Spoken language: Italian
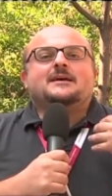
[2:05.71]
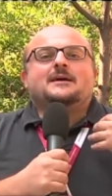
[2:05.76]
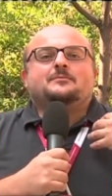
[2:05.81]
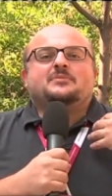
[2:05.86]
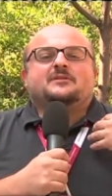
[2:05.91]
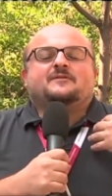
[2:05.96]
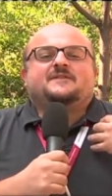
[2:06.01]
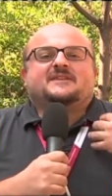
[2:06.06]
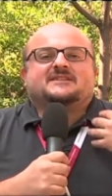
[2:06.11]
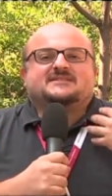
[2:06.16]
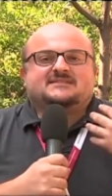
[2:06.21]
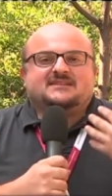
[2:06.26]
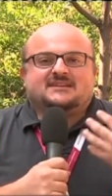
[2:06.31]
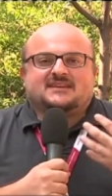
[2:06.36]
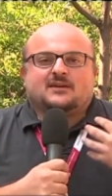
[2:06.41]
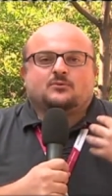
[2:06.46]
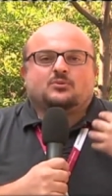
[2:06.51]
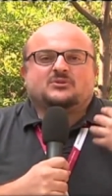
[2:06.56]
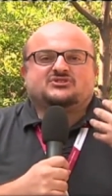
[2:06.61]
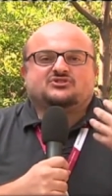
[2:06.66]
per far sì
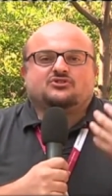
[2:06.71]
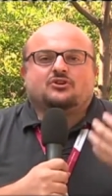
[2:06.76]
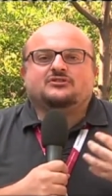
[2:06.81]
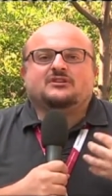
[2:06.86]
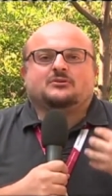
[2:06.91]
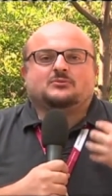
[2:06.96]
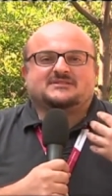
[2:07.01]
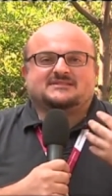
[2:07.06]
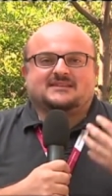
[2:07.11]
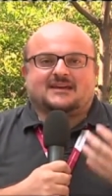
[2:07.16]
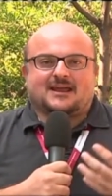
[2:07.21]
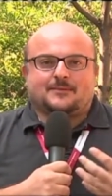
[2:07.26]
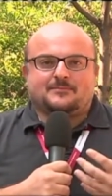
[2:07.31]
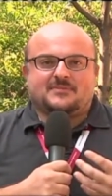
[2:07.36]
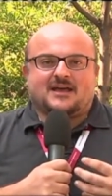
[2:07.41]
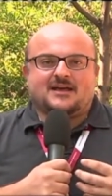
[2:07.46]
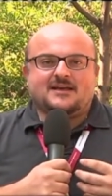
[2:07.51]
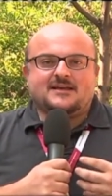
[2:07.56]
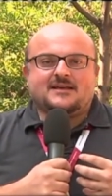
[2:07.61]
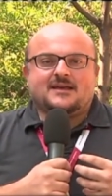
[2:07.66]
che quest'odio e questa
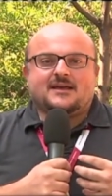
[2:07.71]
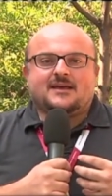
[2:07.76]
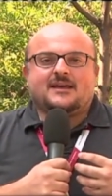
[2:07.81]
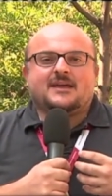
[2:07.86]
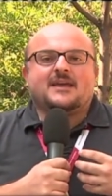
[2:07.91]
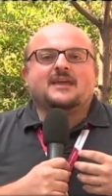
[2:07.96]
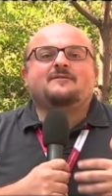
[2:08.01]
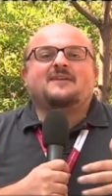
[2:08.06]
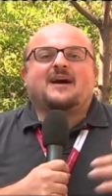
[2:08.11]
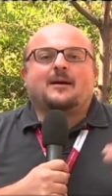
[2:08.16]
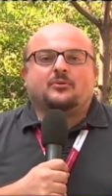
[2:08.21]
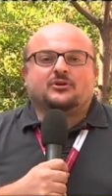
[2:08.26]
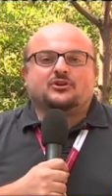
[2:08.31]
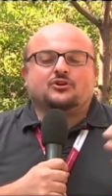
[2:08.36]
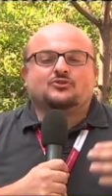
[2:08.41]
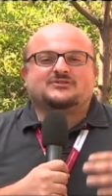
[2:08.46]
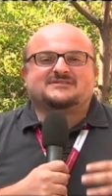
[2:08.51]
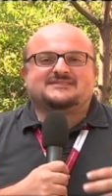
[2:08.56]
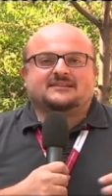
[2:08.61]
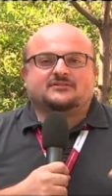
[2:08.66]
rabbia eh, evapori
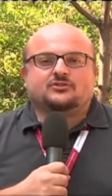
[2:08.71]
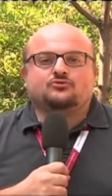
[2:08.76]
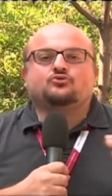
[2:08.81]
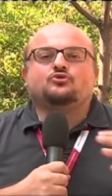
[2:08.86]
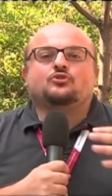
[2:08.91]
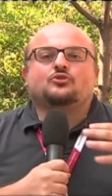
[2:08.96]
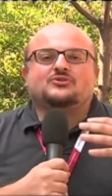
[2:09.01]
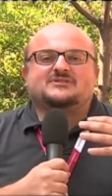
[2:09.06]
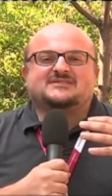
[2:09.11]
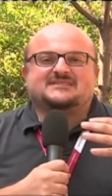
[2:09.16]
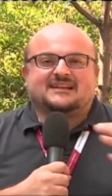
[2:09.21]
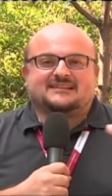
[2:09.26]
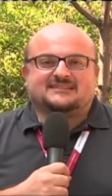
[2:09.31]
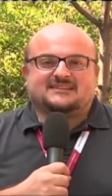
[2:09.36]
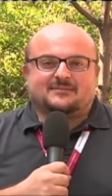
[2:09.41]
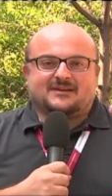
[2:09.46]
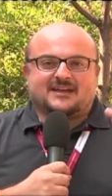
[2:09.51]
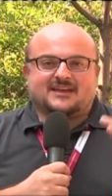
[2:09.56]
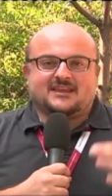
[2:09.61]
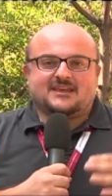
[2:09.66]
nonostante tutto,
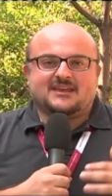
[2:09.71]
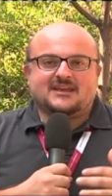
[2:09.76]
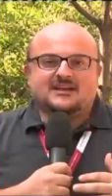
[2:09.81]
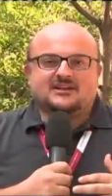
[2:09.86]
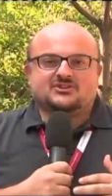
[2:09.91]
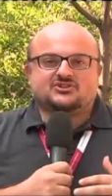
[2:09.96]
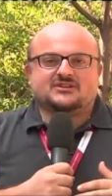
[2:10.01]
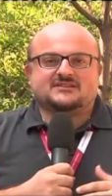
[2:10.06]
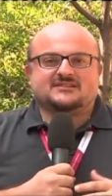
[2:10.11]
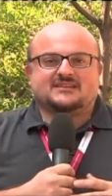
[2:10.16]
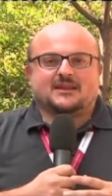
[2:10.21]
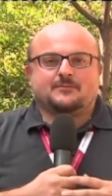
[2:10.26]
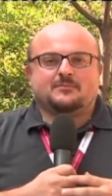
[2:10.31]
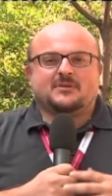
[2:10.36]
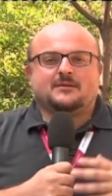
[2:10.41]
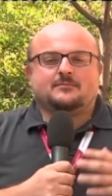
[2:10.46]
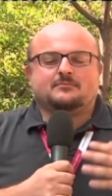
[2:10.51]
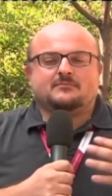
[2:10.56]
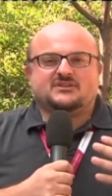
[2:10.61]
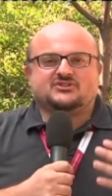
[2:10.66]
nonostante magari ce ne
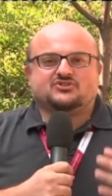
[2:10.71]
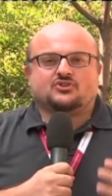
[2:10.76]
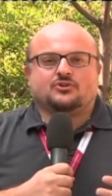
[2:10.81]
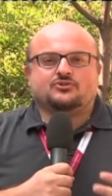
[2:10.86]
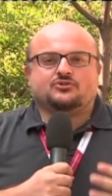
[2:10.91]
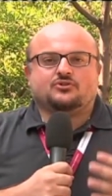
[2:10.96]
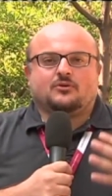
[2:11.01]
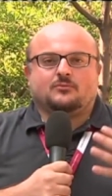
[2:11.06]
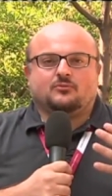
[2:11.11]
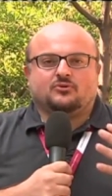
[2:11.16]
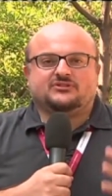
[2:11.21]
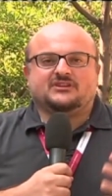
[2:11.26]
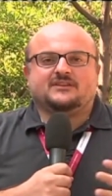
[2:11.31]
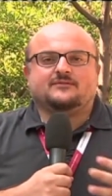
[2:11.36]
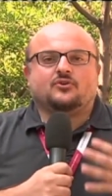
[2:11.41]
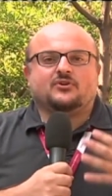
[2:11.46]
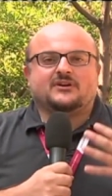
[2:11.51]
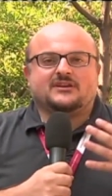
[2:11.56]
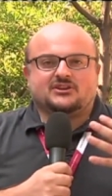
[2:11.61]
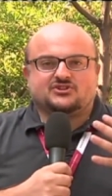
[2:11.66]
sarebbe bisogno,
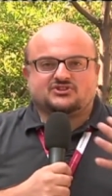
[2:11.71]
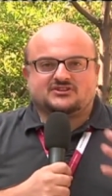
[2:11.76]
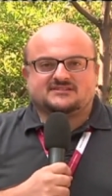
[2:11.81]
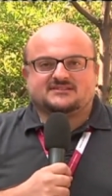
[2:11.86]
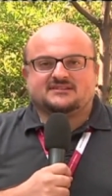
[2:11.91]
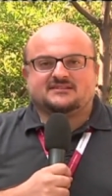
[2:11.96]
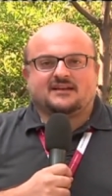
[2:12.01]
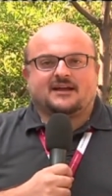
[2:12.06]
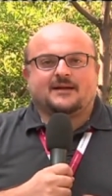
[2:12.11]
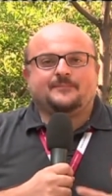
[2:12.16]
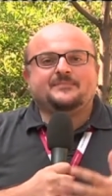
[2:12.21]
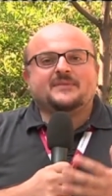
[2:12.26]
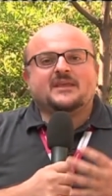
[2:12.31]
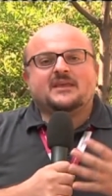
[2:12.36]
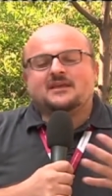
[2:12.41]
motivo e necessità.